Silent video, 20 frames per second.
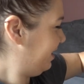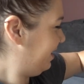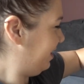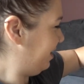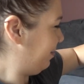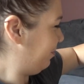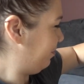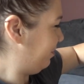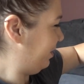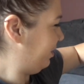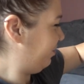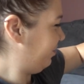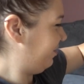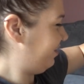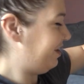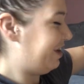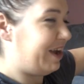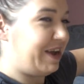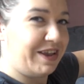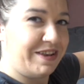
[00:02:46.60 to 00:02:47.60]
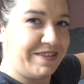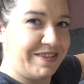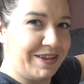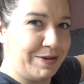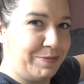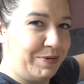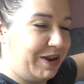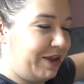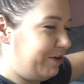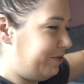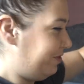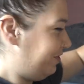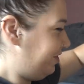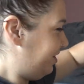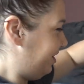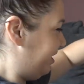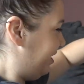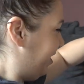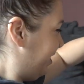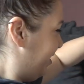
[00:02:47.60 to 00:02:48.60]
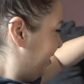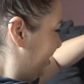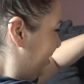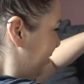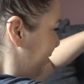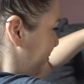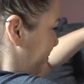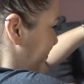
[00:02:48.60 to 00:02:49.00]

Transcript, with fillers: Der Mensch ist ja ein Sammler und Jäger.